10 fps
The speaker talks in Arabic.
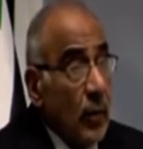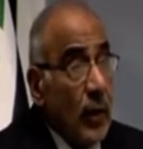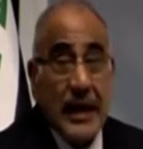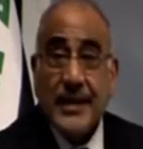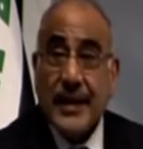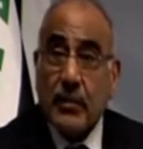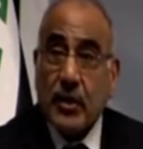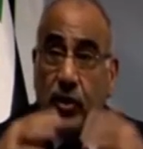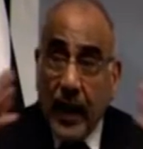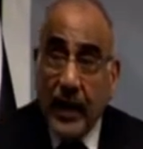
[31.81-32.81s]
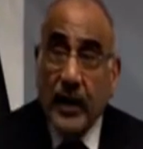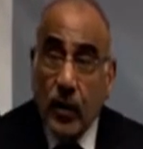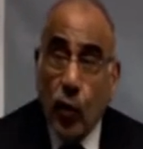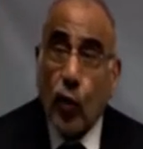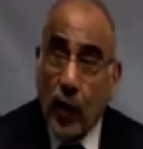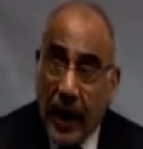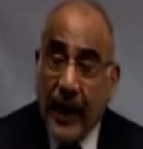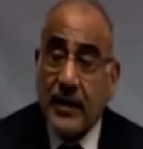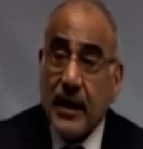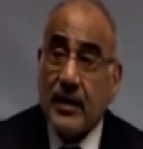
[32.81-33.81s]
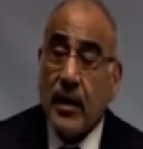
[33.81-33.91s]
وليست مشاكل أخرى حتى